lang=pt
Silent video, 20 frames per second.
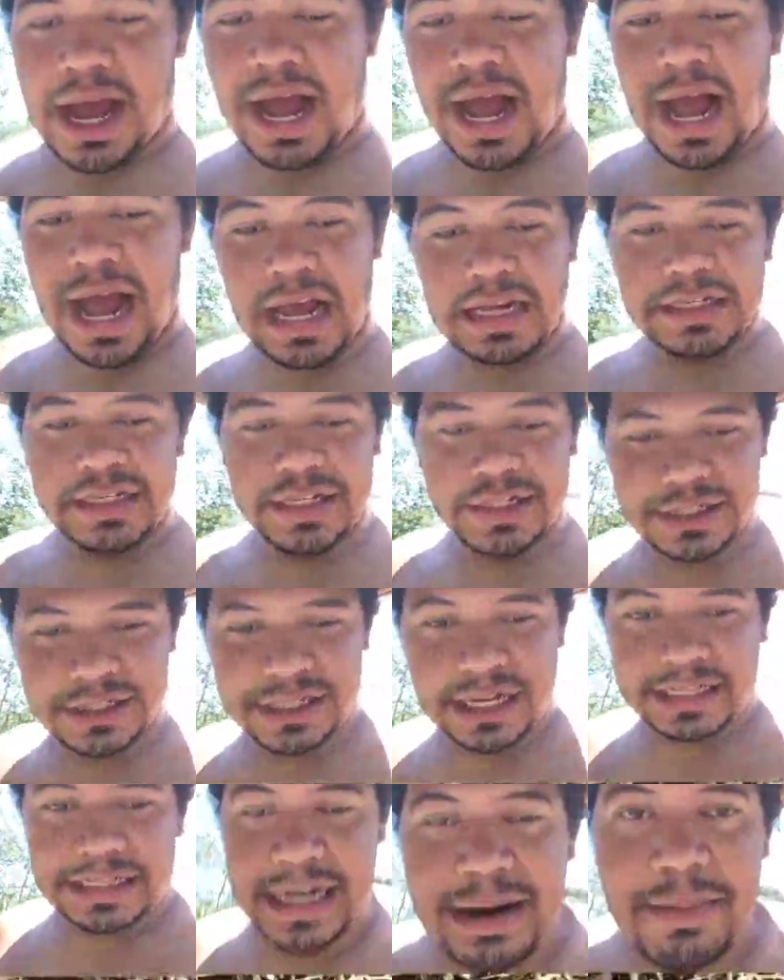A gente
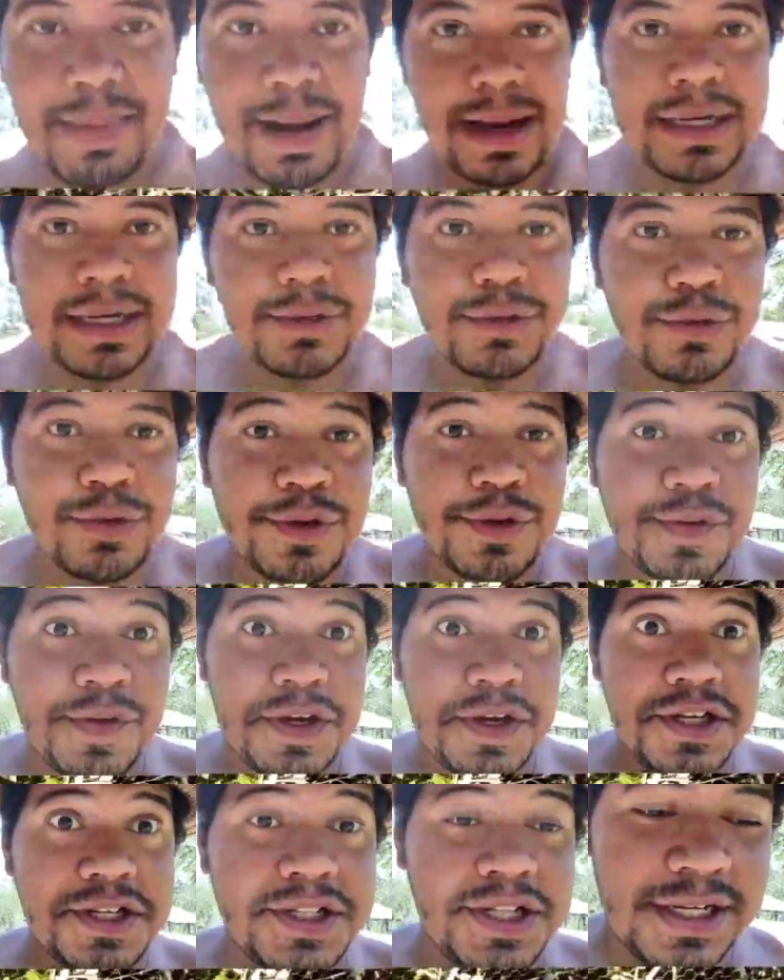está trabalhando nos
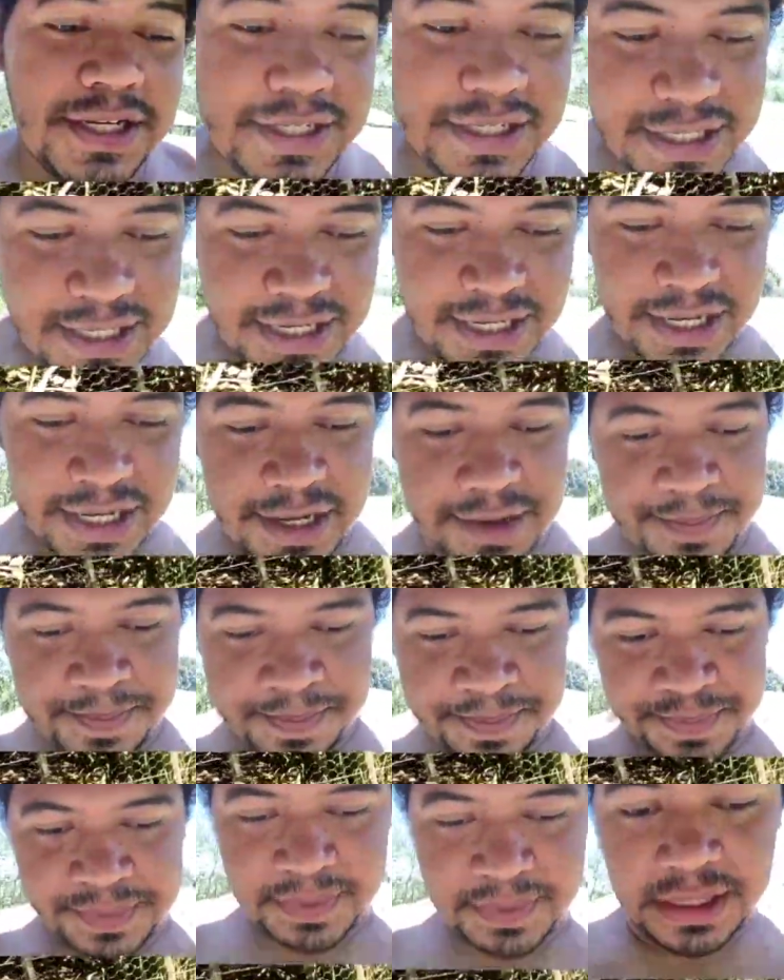festejos aqui.
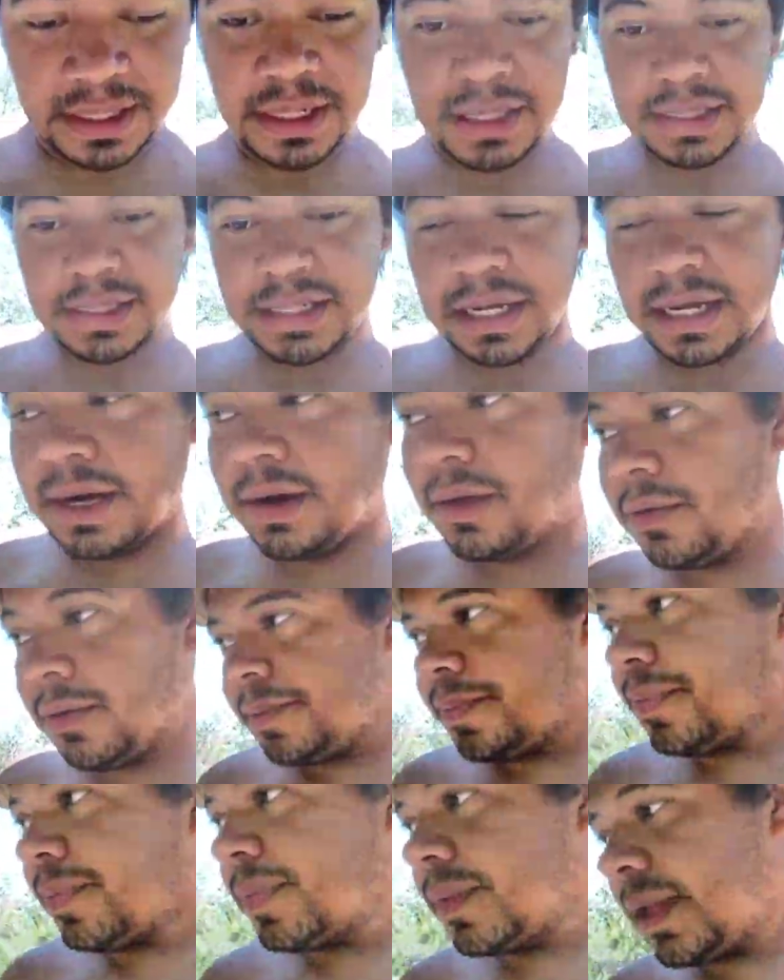
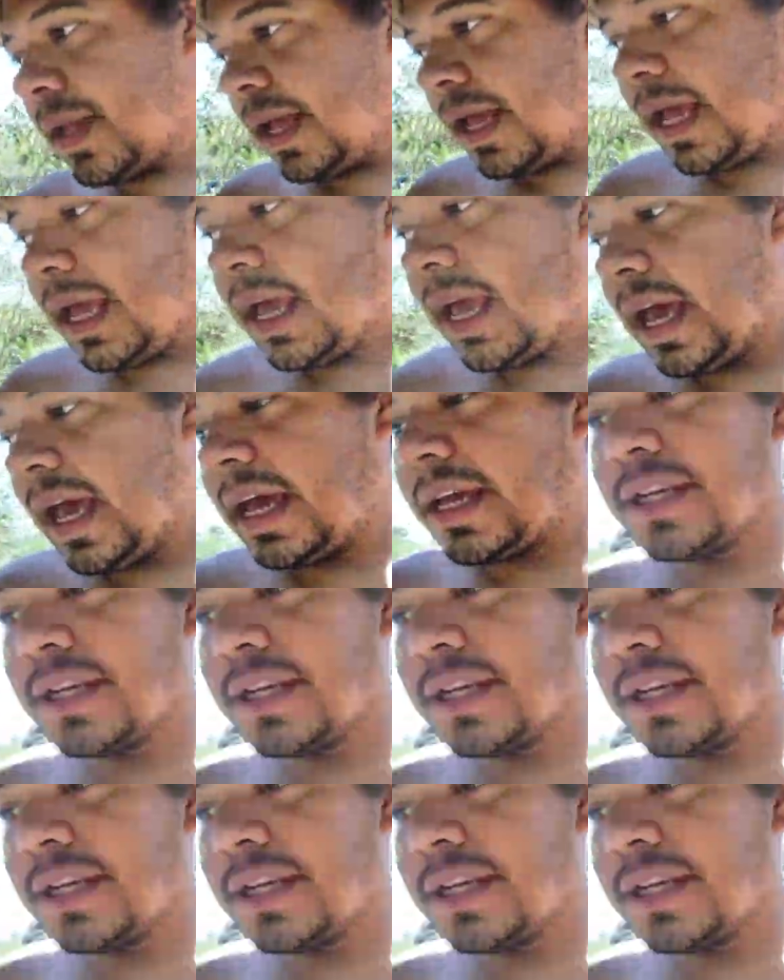Então, é, a